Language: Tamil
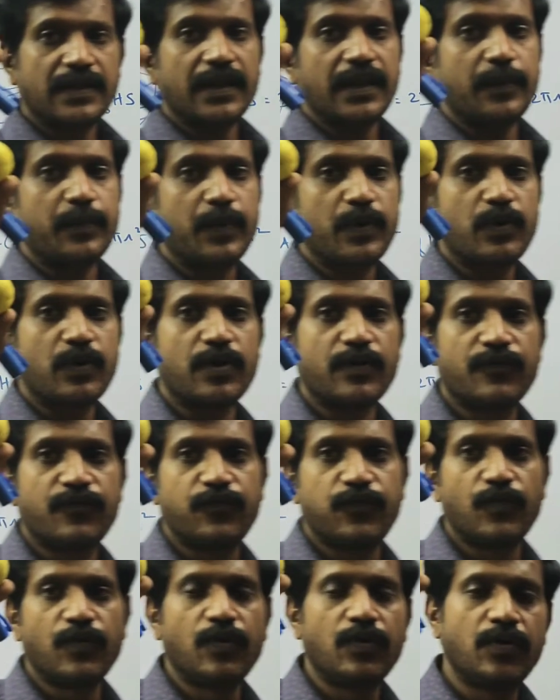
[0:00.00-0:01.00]
லெமனோட
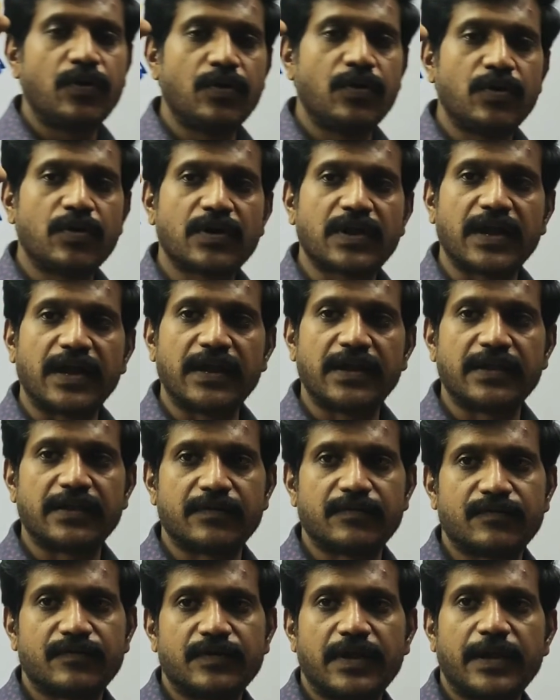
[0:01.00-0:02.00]
ஃபுல்
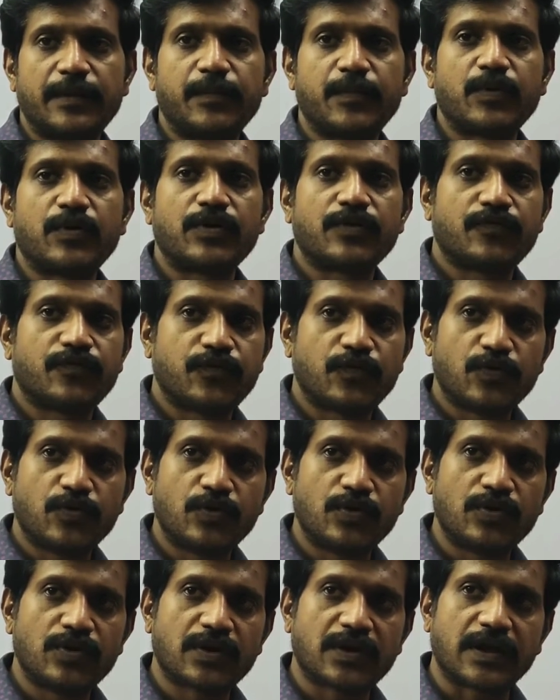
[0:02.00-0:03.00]
கலர் லெமனோட
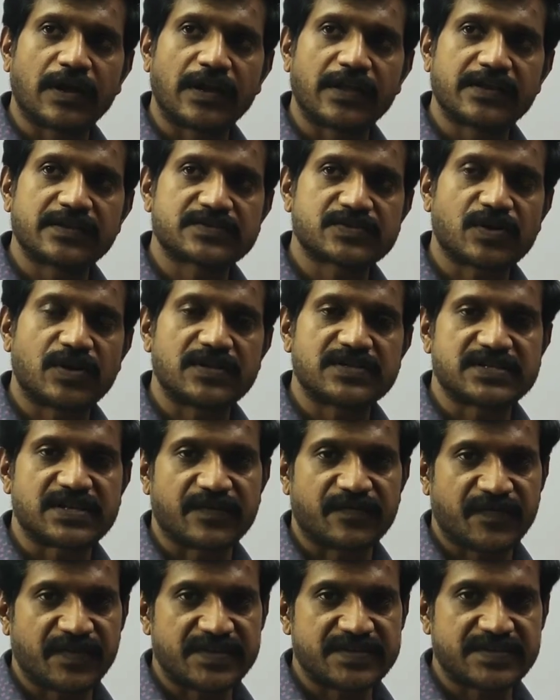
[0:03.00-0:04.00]
ஃபுல் கலர் இஸ் கால்
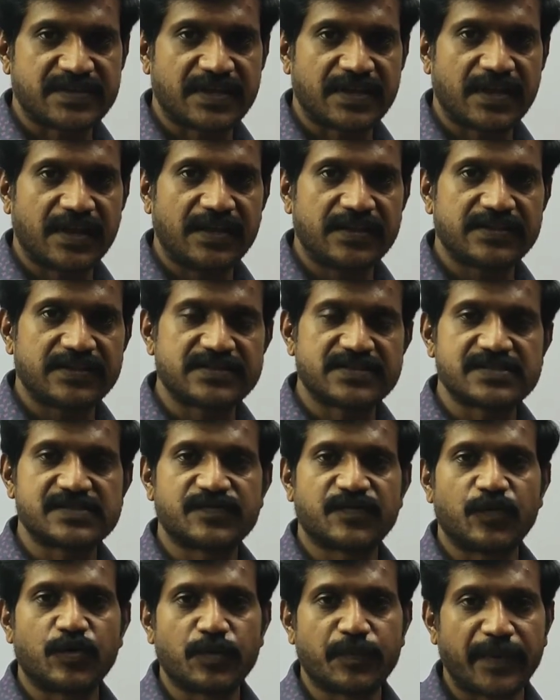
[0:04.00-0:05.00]
சர்ஃபேஸ் ஏரியா திஸ்
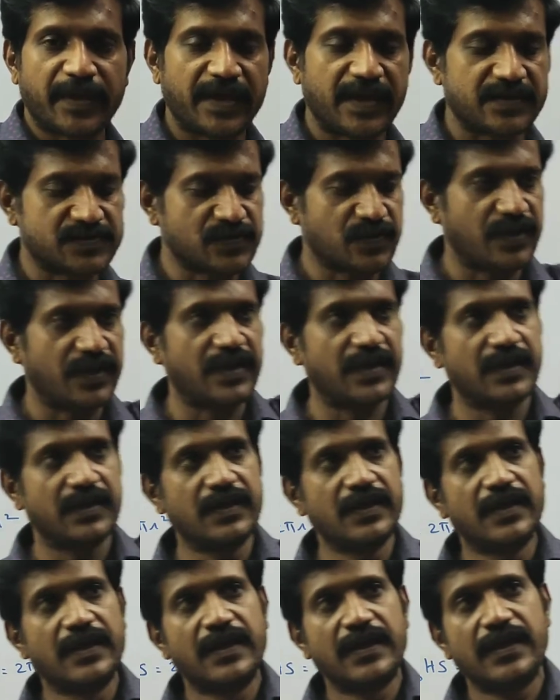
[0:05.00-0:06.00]
இஸ் ஃபோர் பை ஆர் ஸ்கொயர்
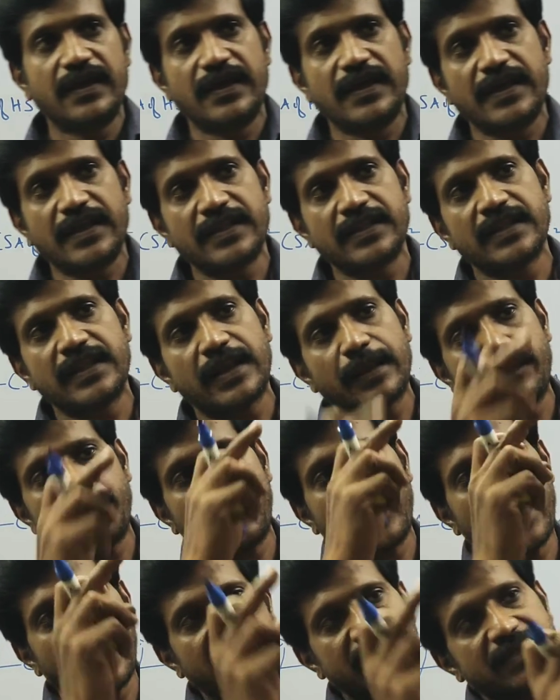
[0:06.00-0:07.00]
இதில்
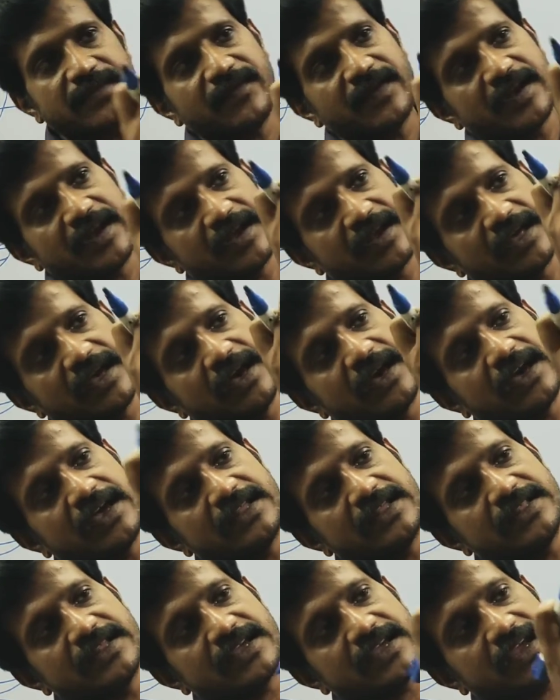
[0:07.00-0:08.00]
பாதி வெட்டிட்டா
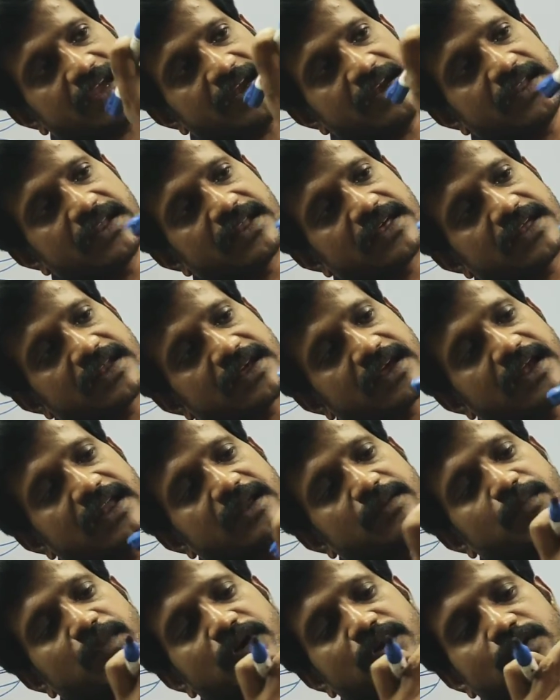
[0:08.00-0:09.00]
இந்த கீழே இருக்கிற
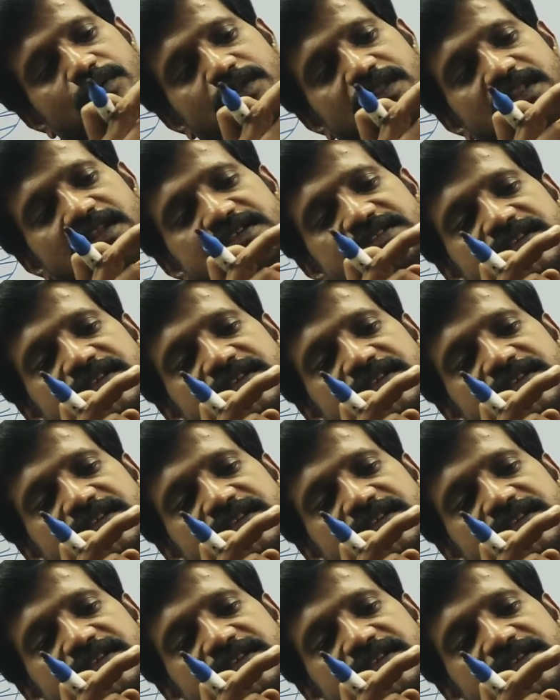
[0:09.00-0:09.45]
கலர் மட்டும் இந்த